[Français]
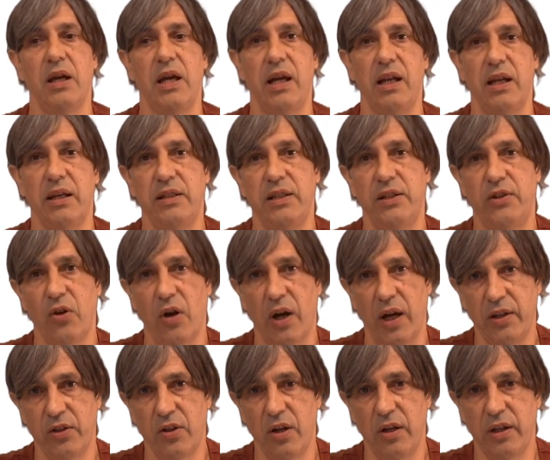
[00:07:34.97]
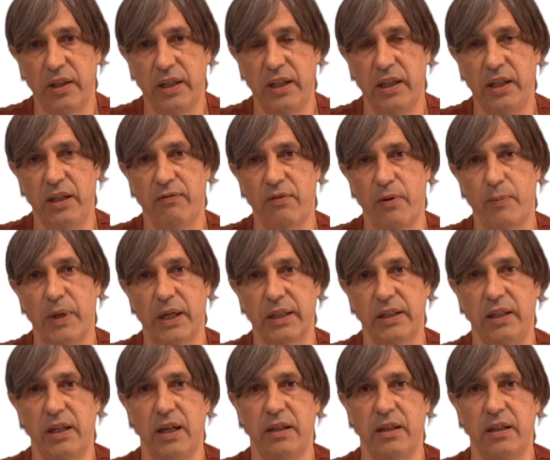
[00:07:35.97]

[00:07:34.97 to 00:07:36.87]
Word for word: et l'éditeur Idle qui fait partie